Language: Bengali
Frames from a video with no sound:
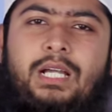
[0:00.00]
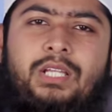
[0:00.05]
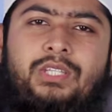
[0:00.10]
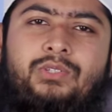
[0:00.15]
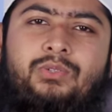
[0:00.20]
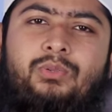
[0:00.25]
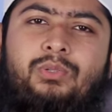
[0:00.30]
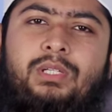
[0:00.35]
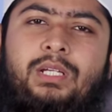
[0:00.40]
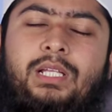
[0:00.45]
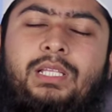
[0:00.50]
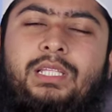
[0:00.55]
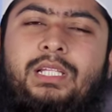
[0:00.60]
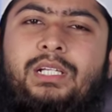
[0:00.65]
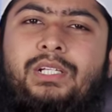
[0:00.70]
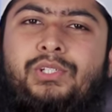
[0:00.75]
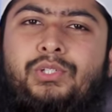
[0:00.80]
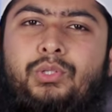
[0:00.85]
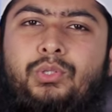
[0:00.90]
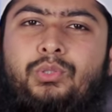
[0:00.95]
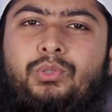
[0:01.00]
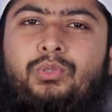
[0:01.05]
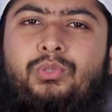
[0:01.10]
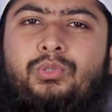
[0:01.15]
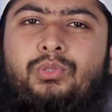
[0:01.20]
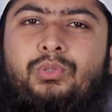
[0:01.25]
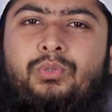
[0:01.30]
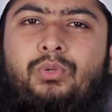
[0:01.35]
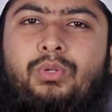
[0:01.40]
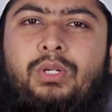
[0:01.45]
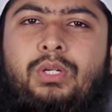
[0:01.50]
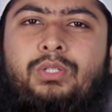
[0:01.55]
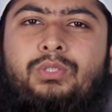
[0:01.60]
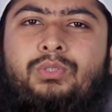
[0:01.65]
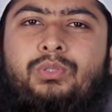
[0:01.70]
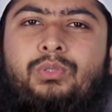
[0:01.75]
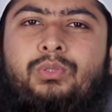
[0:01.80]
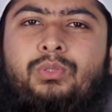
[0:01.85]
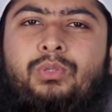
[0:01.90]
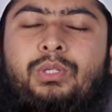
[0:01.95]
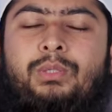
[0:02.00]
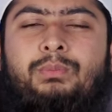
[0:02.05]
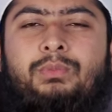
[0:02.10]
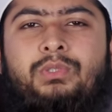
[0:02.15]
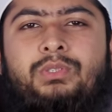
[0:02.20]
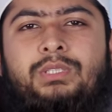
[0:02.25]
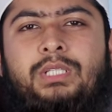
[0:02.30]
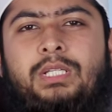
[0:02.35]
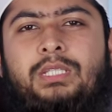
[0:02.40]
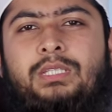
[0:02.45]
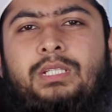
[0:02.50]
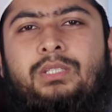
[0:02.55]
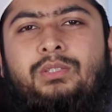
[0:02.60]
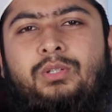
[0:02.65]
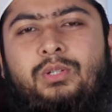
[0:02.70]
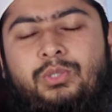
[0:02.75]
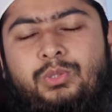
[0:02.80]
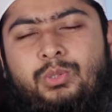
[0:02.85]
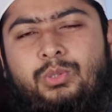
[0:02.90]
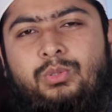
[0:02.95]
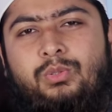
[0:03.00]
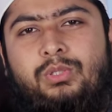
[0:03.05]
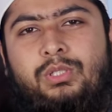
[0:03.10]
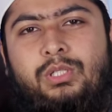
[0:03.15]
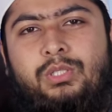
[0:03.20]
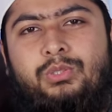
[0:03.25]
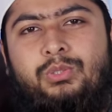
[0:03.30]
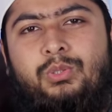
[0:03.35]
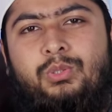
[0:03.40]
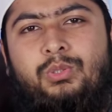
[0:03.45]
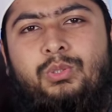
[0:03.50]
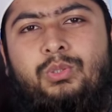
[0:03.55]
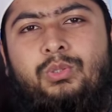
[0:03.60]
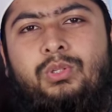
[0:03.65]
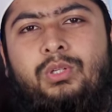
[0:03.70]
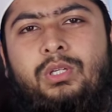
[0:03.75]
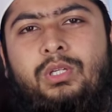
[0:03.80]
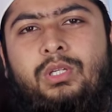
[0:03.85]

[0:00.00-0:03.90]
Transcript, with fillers: কাজ করে আল্লাহকে সন্তুষ্ট করার জন্য এবং জান্নাত অর্জন করার জন্য